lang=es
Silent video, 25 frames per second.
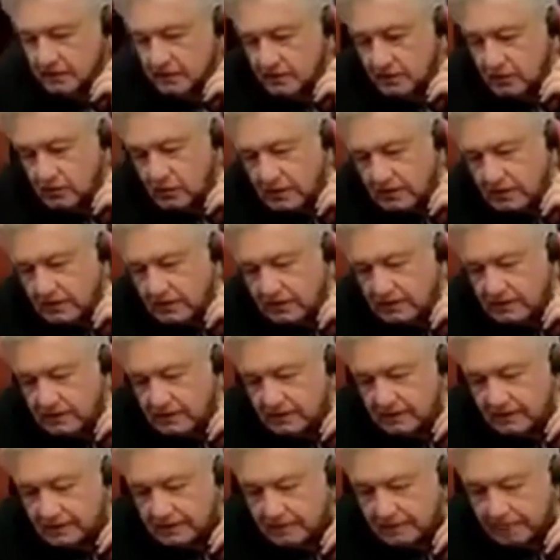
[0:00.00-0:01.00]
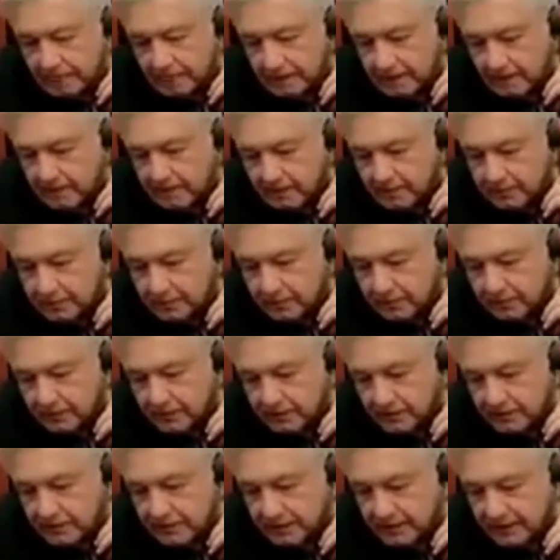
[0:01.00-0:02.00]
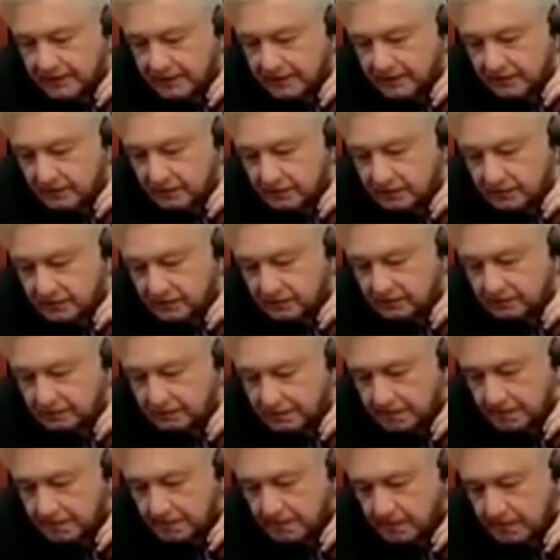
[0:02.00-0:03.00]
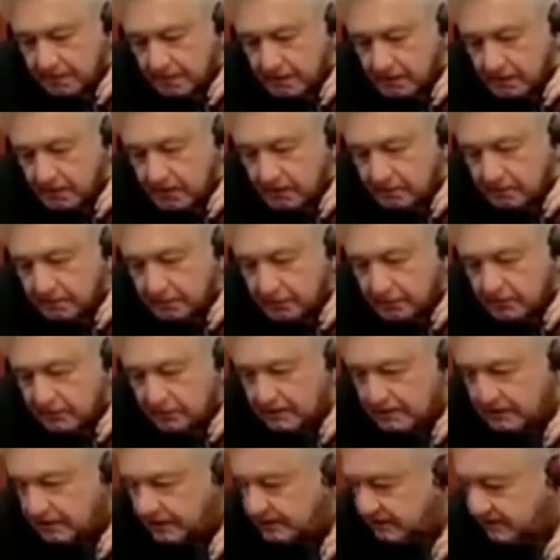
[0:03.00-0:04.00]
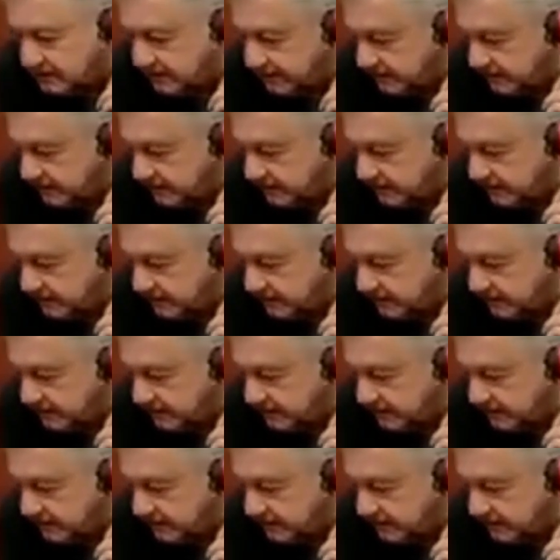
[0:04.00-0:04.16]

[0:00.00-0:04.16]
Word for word: y no hay reporte de daños, ¿no? Pero ya